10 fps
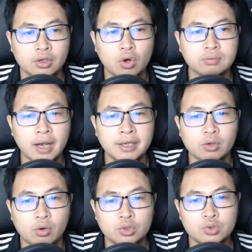cũng đã
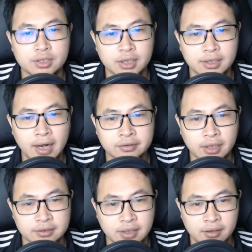hiểu có chuyện gì đang
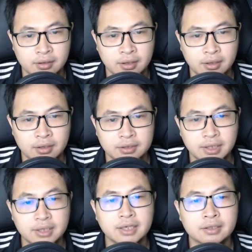xảy ra,
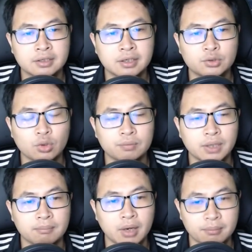dĩ nhiên cười tủm
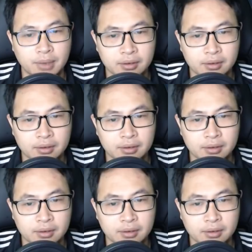tỉm mở miệng.